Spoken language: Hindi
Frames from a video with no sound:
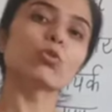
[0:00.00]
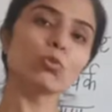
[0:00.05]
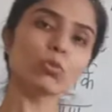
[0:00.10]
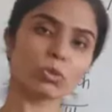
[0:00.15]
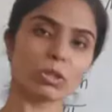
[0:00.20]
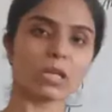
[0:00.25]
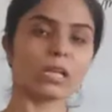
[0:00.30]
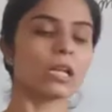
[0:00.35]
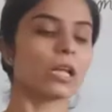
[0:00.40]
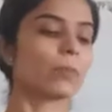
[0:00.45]

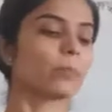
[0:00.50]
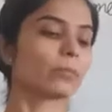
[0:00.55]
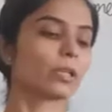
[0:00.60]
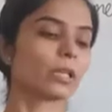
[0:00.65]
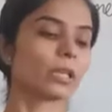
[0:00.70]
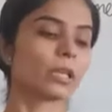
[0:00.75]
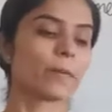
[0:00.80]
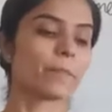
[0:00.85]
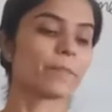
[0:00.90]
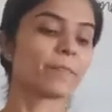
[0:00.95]
दूसरा नाम
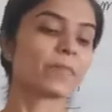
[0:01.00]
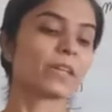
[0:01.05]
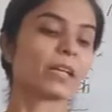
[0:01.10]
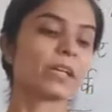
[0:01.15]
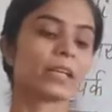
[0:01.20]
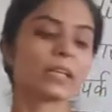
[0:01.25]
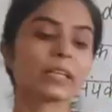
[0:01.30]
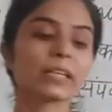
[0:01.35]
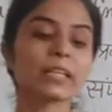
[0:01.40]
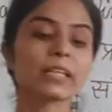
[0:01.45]
देना
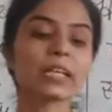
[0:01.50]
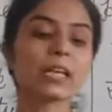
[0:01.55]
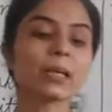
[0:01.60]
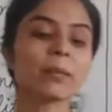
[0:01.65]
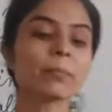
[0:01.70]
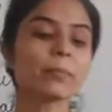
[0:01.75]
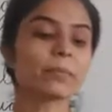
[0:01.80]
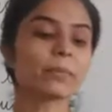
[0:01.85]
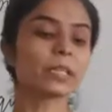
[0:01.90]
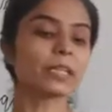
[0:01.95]

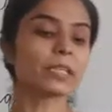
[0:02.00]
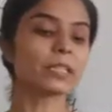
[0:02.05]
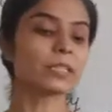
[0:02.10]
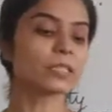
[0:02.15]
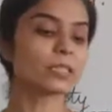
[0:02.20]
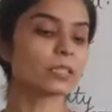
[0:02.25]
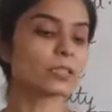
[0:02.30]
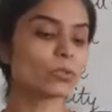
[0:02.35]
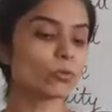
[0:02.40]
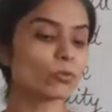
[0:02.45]
रीनेम
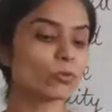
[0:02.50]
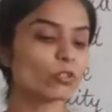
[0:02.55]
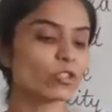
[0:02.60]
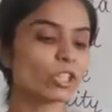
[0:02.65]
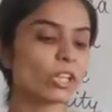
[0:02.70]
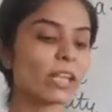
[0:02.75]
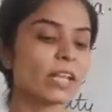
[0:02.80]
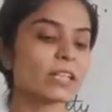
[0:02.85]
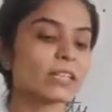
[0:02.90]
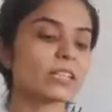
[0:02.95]
मीन्स टू
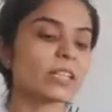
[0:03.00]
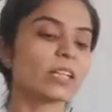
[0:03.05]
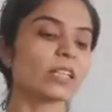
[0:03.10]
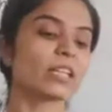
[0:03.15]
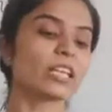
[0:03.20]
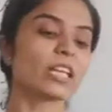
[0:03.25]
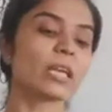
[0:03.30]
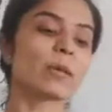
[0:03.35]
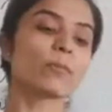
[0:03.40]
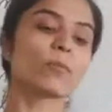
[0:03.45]
चेंज द
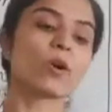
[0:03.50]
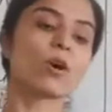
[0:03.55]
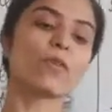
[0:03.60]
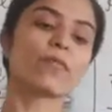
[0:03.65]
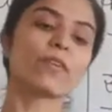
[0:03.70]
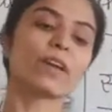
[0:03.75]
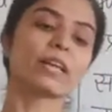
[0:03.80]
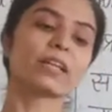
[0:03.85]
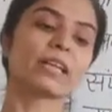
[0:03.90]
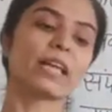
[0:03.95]
नेम
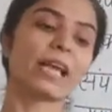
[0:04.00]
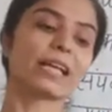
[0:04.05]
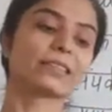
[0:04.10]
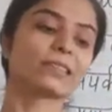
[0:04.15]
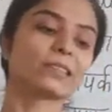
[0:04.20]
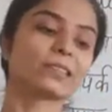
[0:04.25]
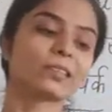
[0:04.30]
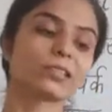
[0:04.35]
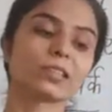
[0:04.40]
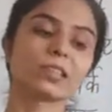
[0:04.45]
ऑफ एन
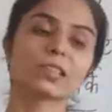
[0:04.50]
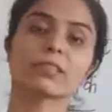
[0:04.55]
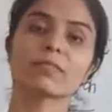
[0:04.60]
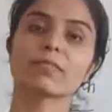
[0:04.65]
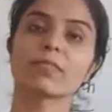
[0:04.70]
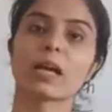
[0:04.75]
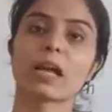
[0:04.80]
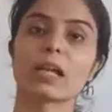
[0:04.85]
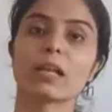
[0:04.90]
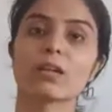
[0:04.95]
एग्जिस्टिंग
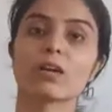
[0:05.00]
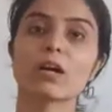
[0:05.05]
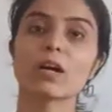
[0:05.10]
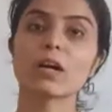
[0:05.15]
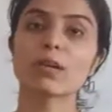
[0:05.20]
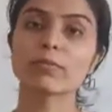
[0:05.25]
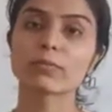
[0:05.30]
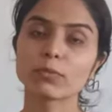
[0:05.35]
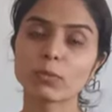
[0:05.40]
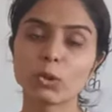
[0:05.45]
फाइल
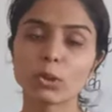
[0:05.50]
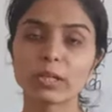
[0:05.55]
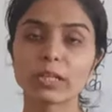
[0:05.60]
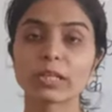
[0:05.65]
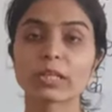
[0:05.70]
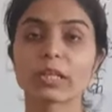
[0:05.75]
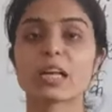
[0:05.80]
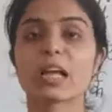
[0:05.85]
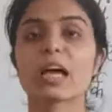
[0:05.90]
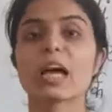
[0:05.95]
और
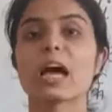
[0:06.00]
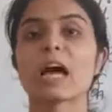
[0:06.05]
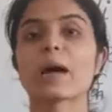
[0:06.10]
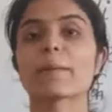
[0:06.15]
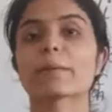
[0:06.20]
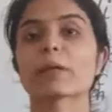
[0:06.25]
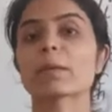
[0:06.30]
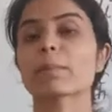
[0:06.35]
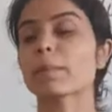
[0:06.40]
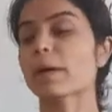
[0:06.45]
फोल्डर
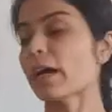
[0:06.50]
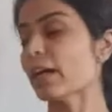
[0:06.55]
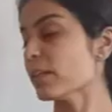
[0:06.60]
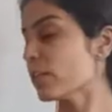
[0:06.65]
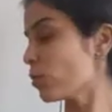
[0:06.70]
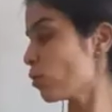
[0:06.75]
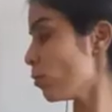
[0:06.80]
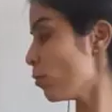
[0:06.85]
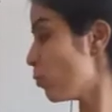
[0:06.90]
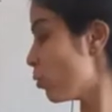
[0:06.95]
आपके
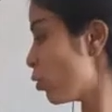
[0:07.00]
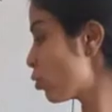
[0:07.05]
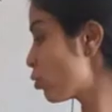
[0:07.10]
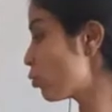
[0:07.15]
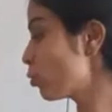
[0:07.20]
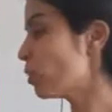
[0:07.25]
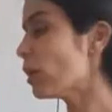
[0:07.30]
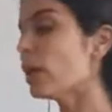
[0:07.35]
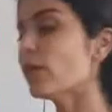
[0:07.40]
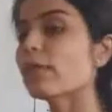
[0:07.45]
पास जो
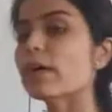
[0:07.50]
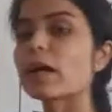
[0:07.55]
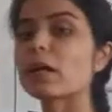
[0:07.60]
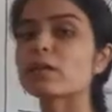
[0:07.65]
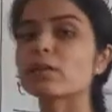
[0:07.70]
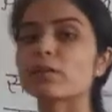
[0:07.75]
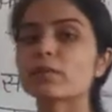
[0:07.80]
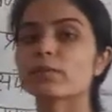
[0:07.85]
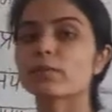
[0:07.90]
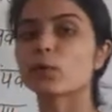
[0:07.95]
मौजूदा
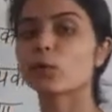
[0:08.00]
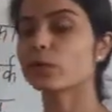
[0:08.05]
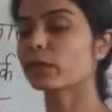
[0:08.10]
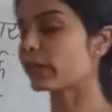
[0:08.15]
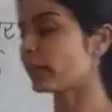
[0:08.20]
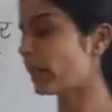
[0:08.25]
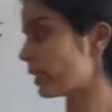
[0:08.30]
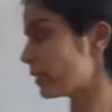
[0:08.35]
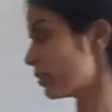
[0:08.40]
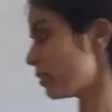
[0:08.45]
फाइल और
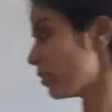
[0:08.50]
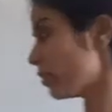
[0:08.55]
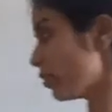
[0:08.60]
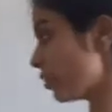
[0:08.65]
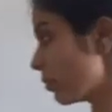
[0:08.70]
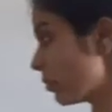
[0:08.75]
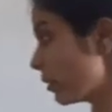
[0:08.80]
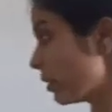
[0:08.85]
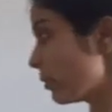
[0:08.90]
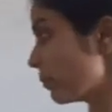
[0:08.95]
फोल्डर है
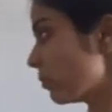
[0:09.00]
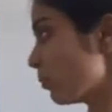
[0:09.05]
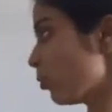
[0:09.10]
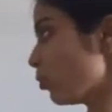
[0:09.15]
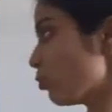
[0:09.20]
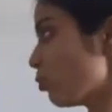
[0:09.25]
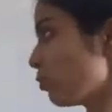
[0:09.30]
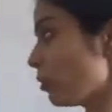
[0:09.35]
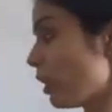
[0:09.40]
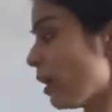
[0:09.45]
एग्जिस्टिंग मीन्स
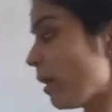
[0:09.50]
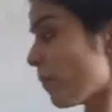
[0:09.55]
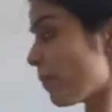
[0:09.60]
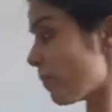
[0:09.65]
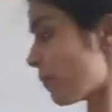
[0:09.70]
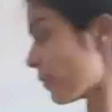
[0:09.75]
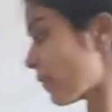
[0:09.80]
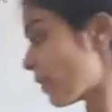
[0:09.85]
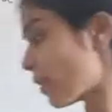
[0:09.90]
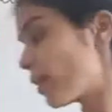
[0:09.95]
मौजूदा
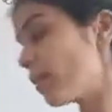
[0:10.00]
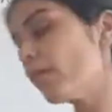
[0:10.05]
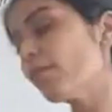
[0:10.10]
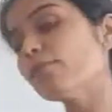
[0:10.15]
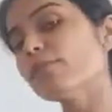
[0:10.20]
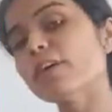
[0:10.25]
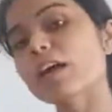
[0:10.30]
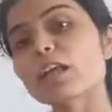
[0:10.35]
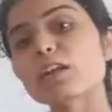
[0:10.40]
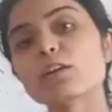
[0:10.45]

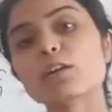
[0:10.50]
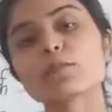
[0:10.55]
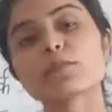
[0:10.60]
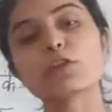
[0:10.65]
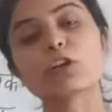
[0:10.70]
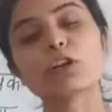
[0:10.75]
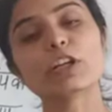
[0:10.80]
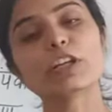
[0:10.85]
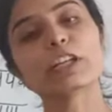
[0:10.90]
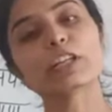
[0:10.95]
फाइल और
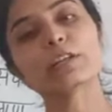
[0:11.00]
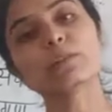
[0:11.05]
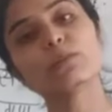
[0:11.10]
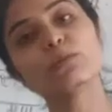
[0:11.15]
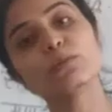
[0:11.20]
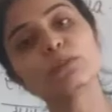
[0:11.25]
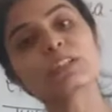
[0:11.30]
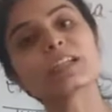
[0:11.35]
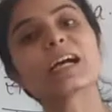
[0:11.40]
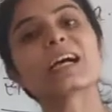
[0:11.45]
फोल्डर है
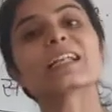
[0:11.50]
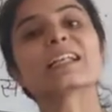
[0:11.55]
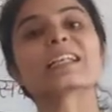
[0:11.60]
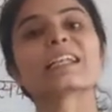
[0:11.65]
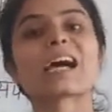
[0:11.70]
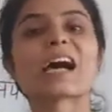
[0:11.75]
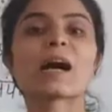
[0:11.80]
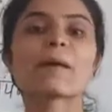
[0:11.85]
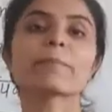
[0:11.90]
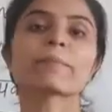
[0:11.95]
उनका
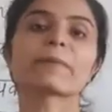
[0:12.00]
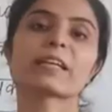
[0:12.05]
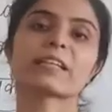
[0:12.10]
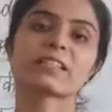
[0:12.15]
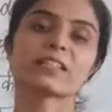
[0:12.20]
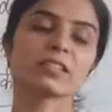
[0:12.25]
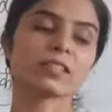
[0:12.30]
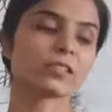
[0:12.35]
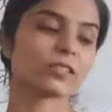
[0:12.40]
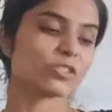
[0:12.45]
नाम
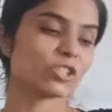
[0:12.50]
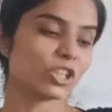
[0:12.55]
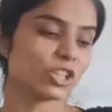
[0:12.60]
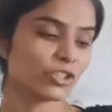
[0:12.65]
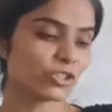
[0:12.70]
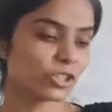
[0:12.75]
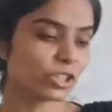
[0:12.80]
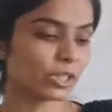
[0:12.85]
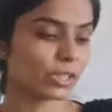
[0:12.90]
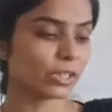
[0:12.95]
कैसे
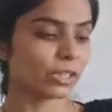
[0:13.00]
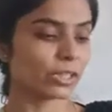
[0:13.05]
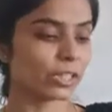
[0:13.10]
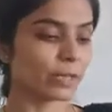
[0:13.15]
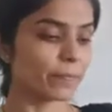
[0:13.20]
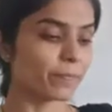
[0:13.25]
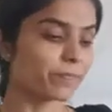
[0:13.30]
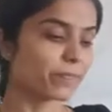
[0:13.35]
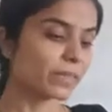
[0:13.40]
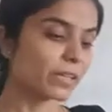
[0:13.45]
चेंज
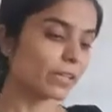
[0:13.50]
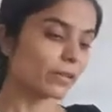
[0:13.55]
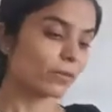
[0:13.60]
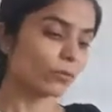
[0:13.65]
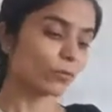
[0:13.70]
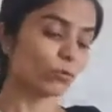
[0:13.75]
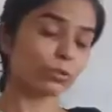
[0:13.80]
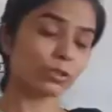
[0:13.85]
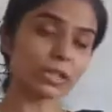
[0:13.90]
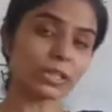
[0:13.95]
करेंगे
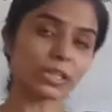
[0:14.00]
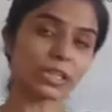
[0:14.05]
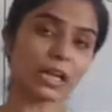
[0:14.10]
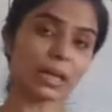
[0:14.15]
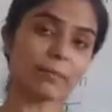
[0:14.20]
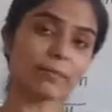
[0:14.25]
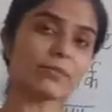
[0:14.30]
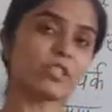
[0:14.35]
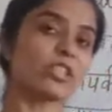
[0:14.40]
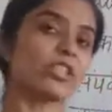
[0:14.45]
उसका
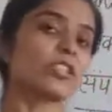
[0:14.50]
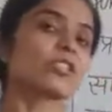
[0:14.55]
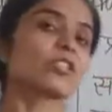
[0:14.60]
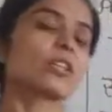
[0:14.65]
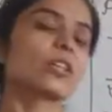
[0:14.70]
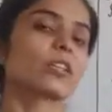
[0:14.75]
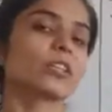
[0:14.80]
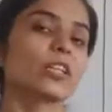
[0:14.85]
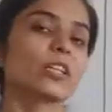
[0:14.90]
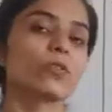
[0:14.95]
नाम चेंज
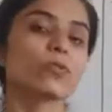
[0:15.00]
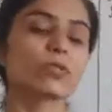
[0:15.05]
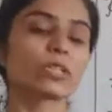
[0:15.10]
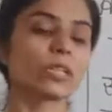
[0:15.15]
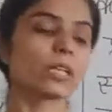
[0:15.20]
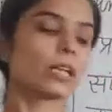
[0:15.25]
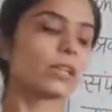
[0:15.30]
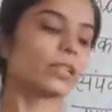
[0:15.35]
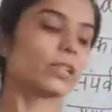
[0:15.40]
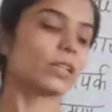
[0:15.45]
करते हैं उसे
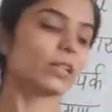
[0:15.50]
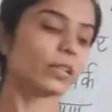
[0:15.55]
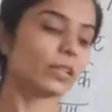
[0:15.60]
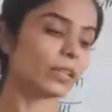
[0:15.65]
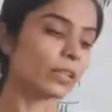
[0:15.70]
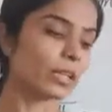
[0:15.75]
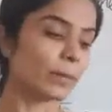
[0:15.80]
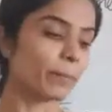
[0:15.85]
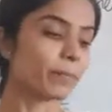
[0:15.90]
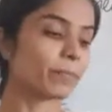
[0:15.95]
कहते हैं
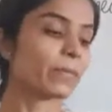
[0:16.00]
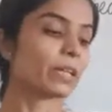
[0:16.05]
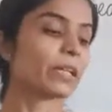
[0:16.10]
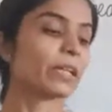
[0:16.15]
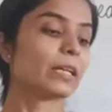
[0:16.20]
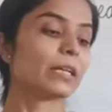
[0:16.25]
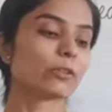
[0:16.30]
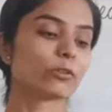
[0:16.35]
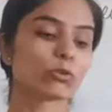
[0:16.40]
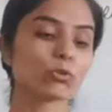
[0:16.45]
रीनेम
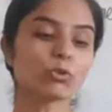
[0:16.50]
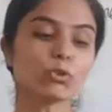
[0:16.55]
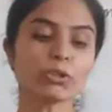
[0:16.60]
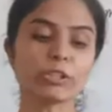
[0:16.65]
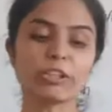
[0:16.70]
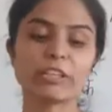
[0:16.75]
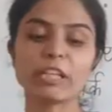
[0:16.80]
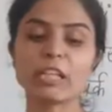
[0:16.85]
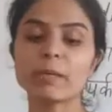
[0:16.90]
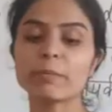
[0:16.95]
टू
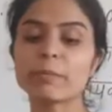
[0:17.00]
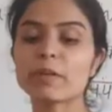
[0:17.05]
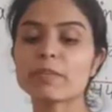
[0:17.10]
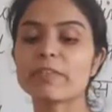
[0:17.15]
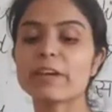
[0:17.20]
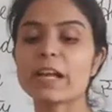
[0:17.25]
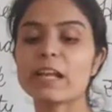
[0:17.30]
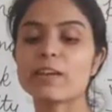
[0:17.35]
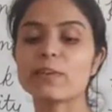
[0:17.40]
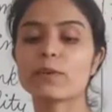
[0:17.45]
रीनेम अ
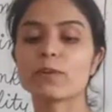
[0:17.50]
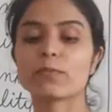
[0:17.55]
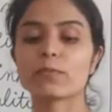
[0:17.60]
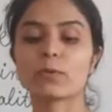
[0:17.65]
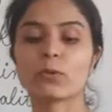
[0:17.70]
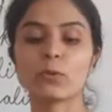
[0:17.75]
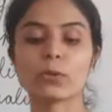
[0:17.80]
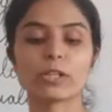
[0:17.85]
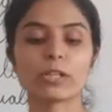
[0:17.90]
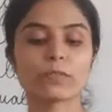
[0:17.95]
फाइल और
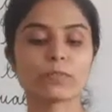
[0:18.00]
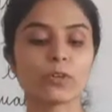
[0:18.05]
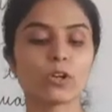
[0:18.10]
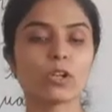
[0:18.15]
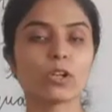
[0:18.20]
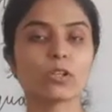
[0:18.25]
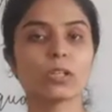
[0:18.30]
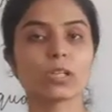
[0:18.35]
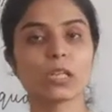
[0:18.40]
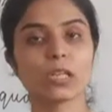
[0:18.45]
फोल्डर
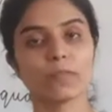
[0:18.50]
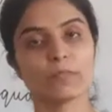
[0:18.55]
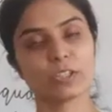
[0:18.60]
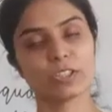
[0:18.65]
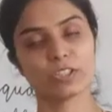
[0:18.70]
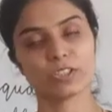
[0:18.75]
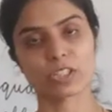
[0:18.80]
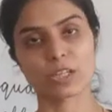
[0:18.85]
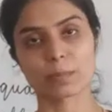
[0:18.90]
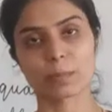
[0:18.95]
फॉलो द
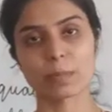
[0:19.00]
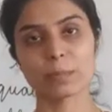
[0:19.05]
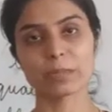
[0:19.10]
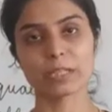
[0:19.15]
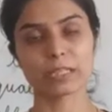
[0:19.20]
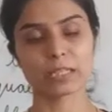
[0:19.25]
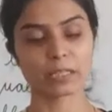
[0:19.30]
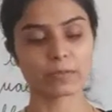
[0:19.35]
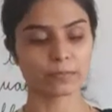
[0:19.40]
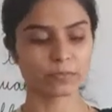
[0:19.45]
गिवन स्टेप
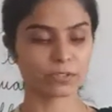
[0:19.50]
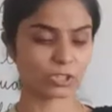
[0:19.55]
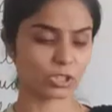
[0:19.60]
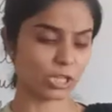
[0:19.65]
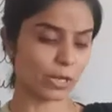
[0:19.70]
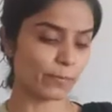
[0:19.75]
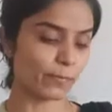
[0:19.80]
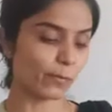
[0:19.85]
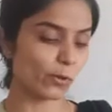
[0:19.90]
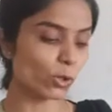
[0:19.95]
हमें ये
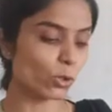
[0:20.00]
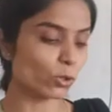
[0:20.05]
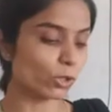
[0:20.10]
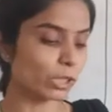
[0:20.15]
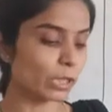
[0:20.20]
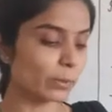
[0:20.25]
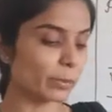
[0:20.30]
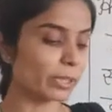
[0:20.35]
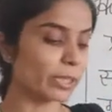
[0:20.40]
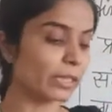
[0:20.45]
स्टेप फॉलो
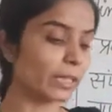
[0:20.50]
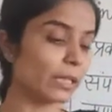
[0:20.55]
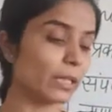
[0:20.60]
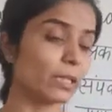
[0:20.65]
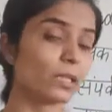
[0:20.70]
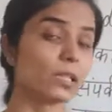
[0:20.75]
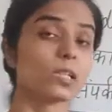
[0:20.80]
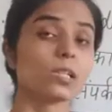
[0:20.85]
करने पड़ेंगे